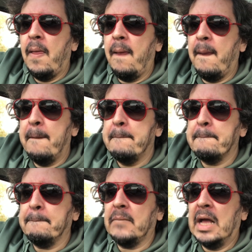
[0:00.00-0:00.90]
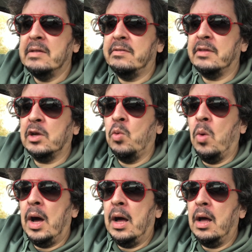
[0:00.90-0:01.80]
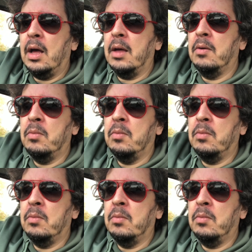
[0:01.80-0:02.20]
Euh, c'est quoi euh,